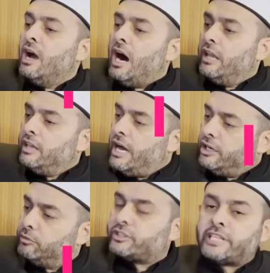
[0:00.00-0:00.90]

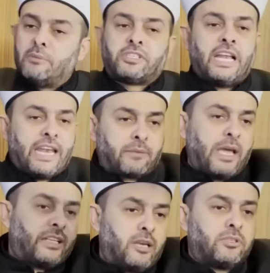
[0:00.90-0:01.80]
Allah'ımızı temsilen
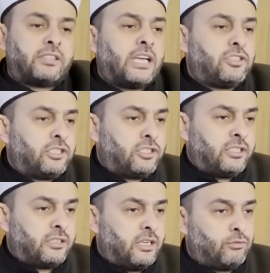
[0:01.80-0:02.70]
ekmeklerimize tek çizgi
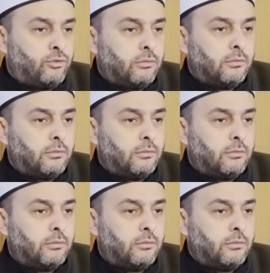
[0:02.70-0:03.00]
çizeceğiz diyor.